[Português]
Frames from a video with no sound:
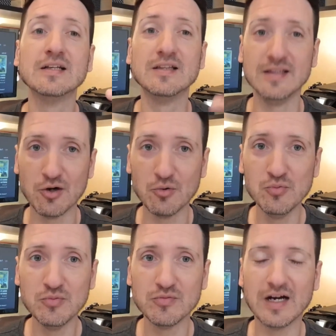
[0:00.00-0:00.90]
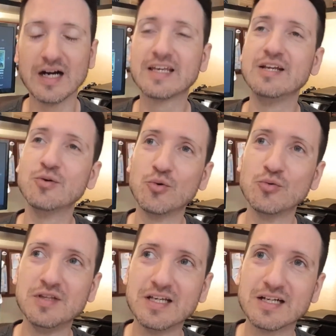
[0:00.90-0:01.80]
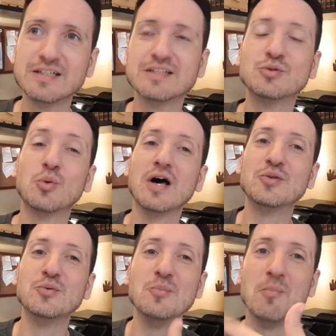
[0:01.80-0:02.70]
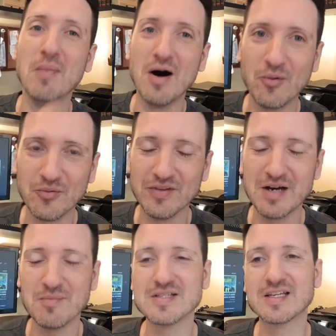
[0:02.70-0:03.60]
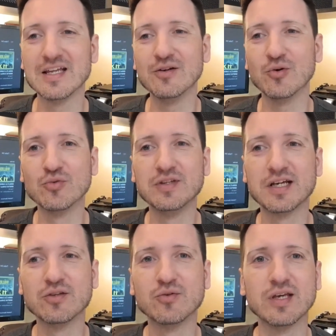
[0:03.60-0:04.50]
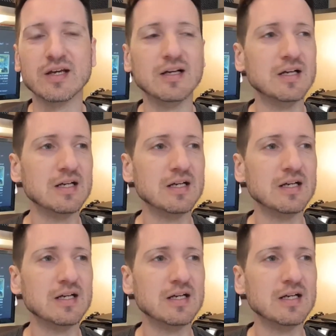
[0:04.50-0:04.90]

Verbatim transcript: não aquele Old Negan do lado mal, né? Mas aquele Old Negan no quê?